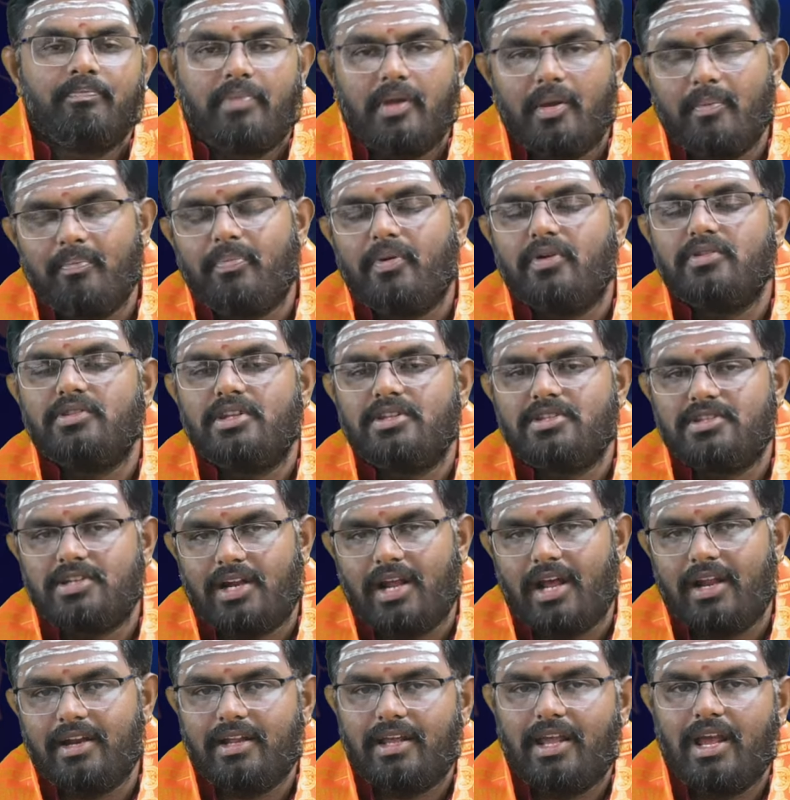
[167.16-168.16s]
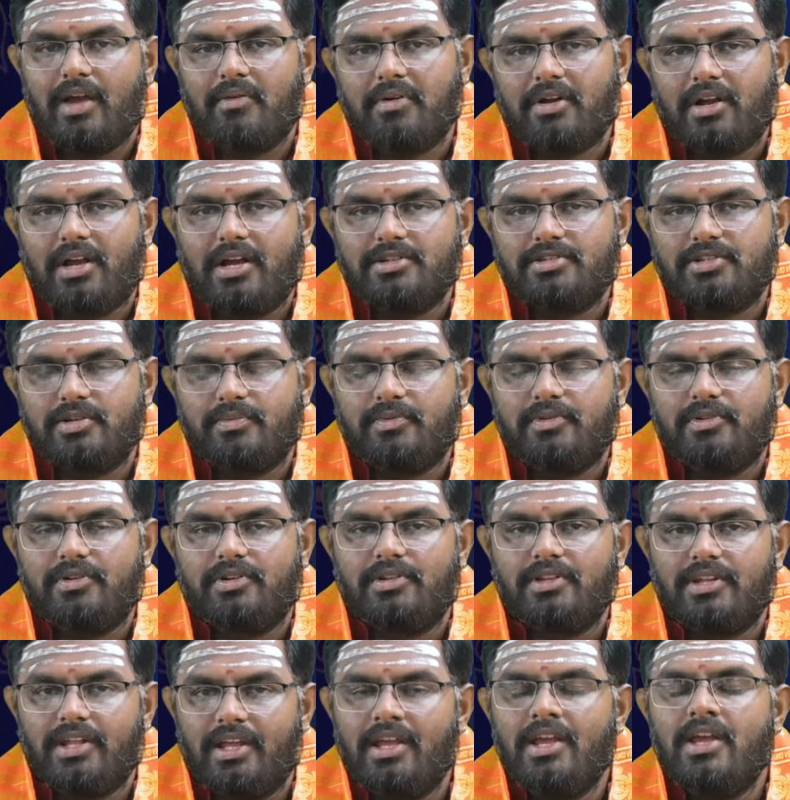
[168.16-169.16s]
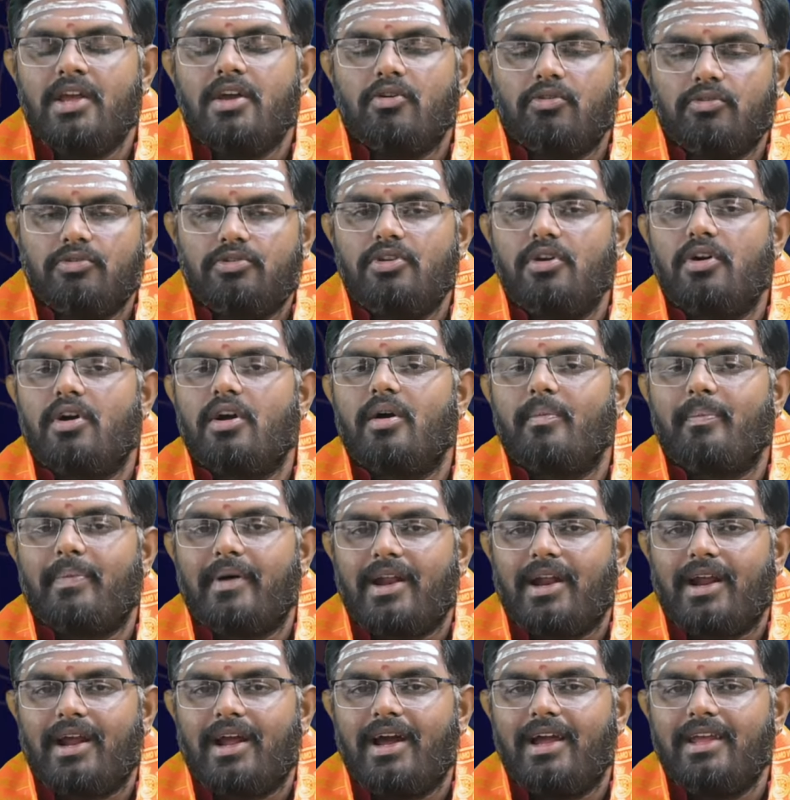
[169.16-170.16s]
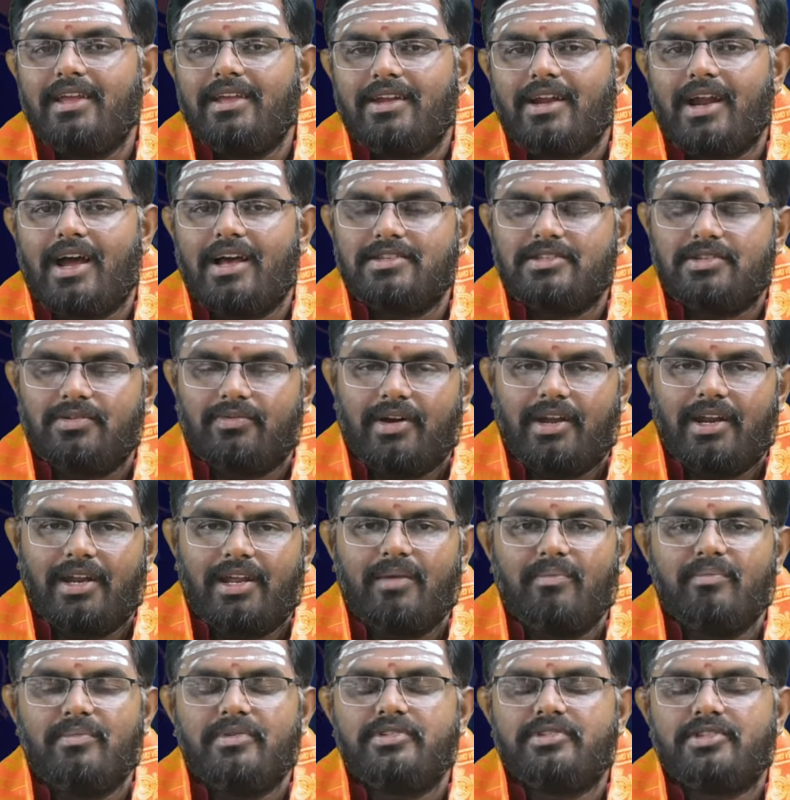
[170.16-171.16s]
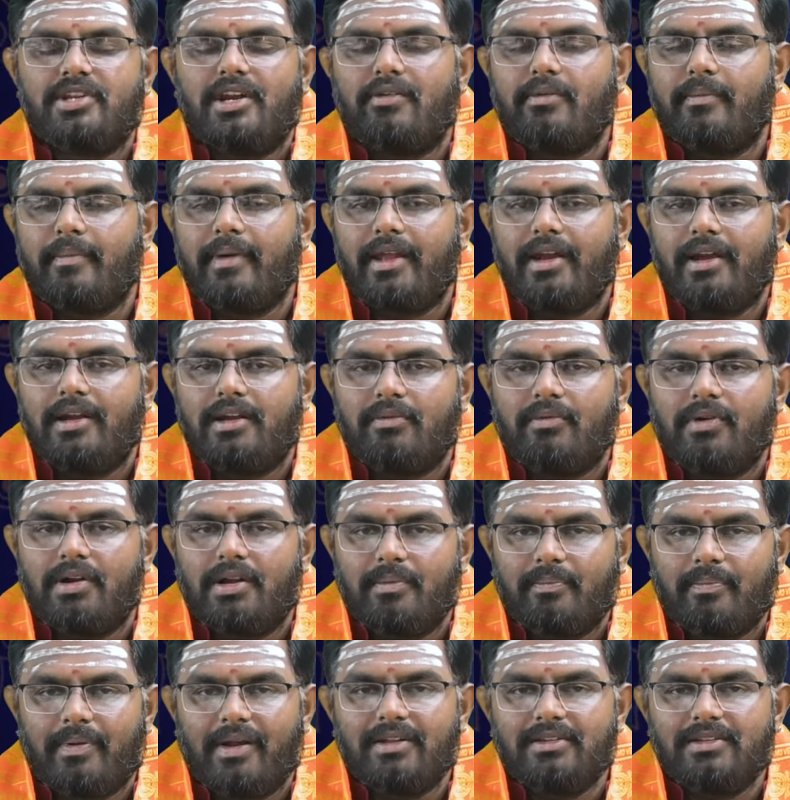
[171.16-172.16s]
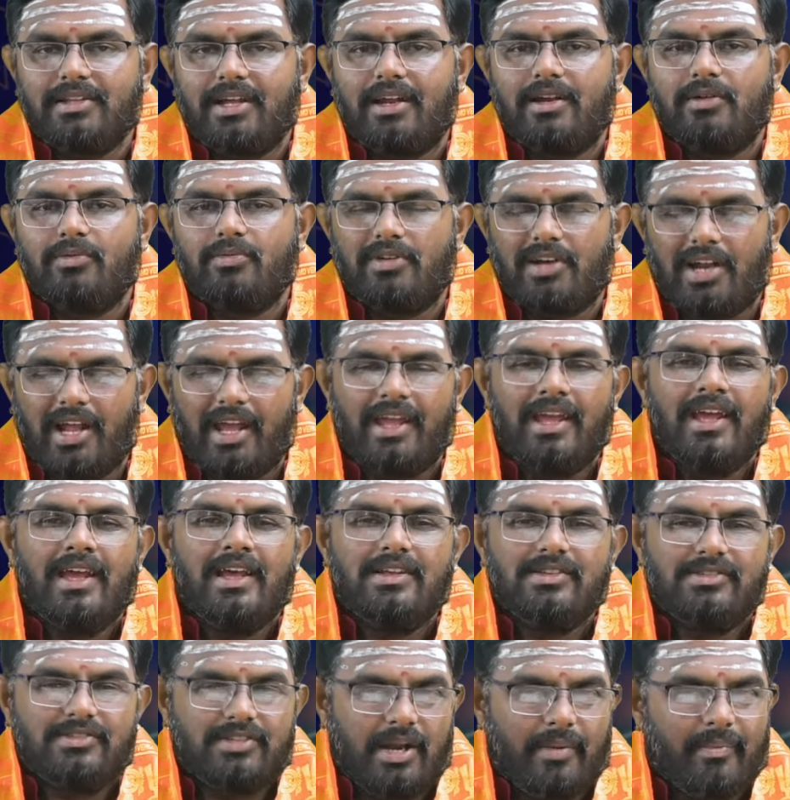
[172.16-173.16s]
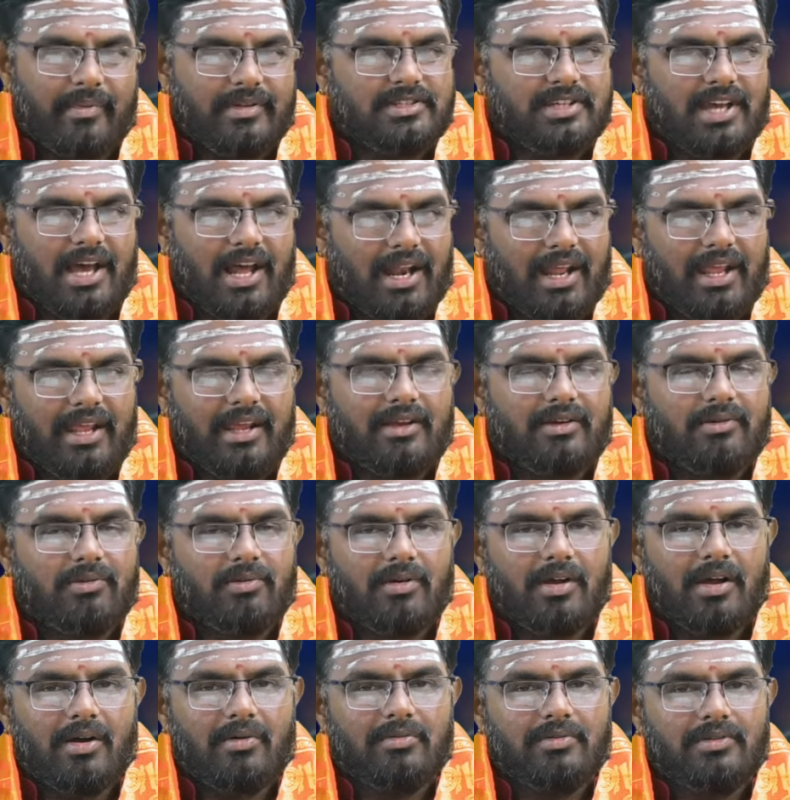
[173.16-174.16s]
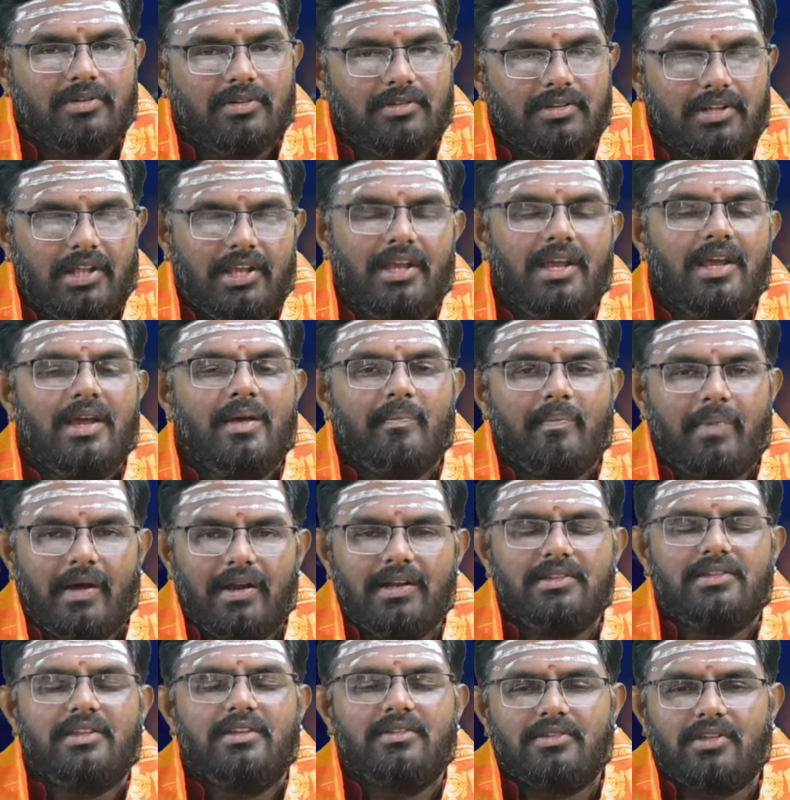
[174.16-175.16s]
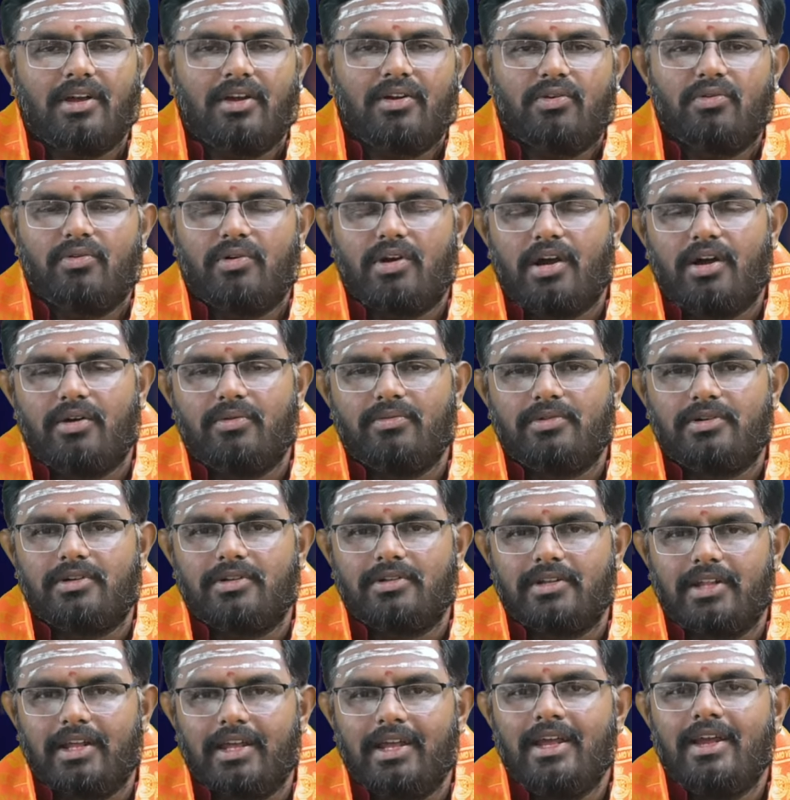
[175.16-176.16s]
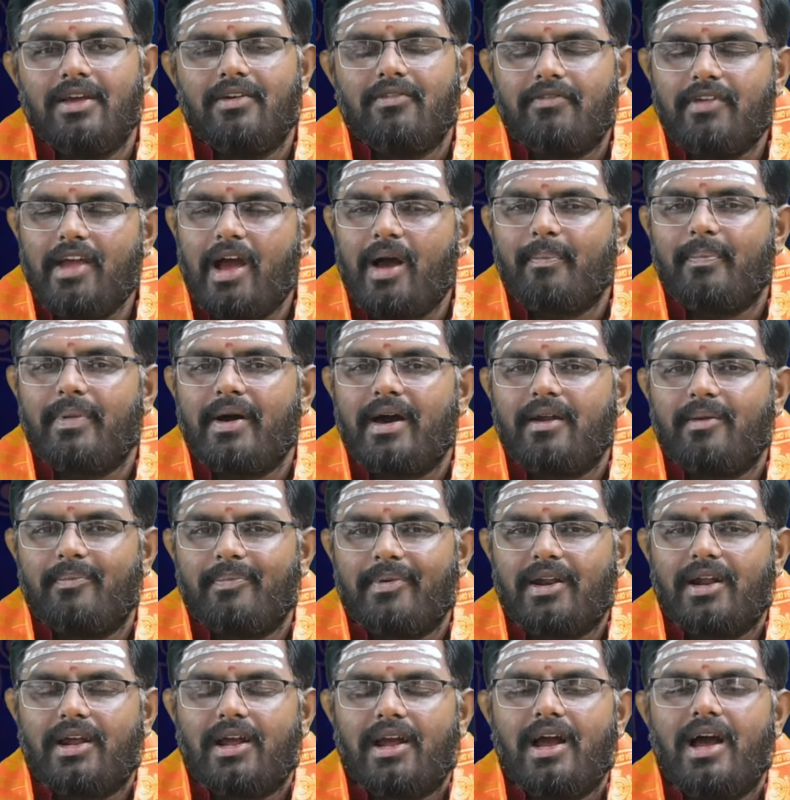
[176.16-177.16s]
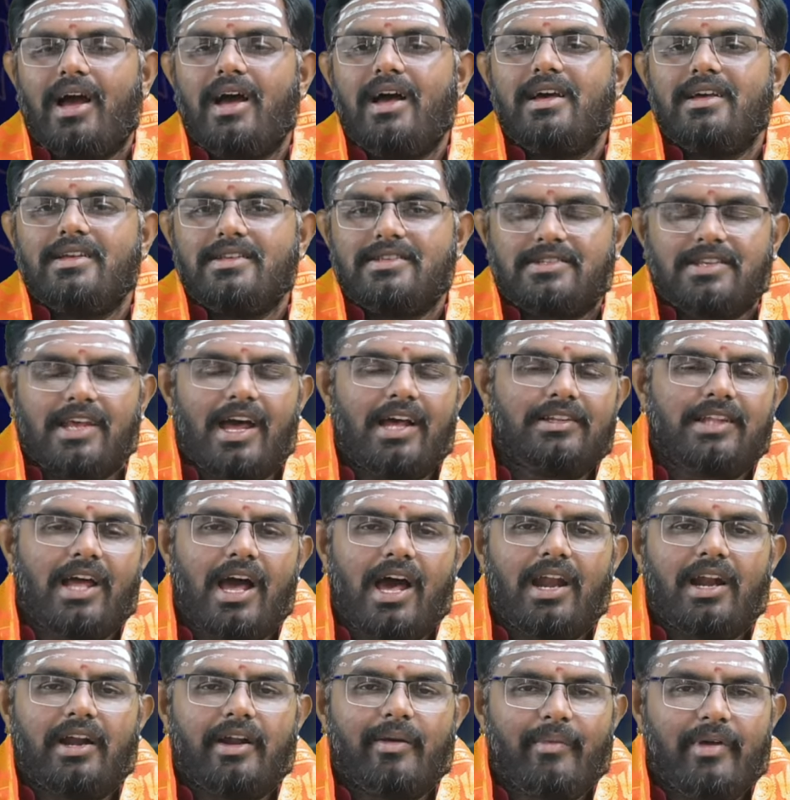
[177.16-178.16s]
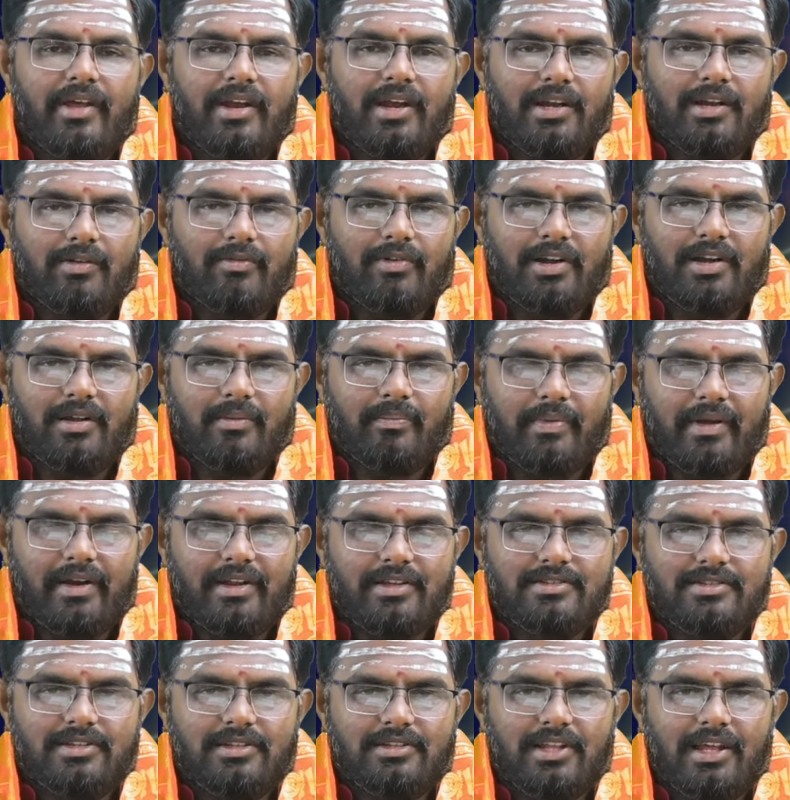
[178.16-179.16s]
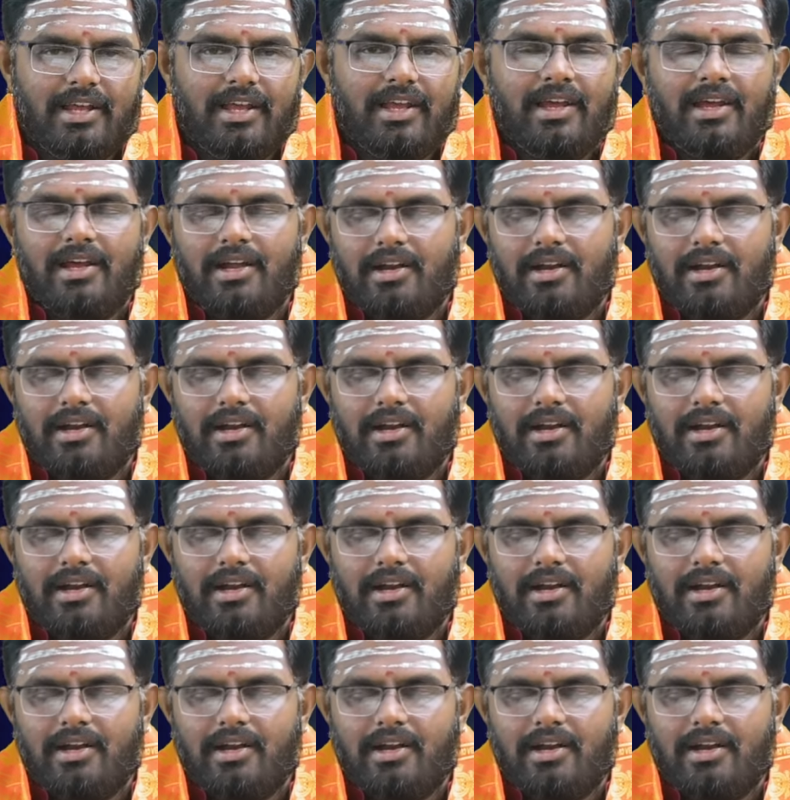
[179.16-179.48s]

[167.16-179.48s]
పెంపొందించడానికి అవకాశం ఉంటుంది ఉద్యోగపరంగా ఈ రాశి వారికి మిశ్రమమైనటువంటి ఫలితాలు ఉన్నాయి శ్రమ చాలా ఎక్కువగా ఉంటుంది ఫలితం తక్కువగా ఉంటుంది వ్యాపార పరంగా సాధారణమైనటువంటి పరిస్థితే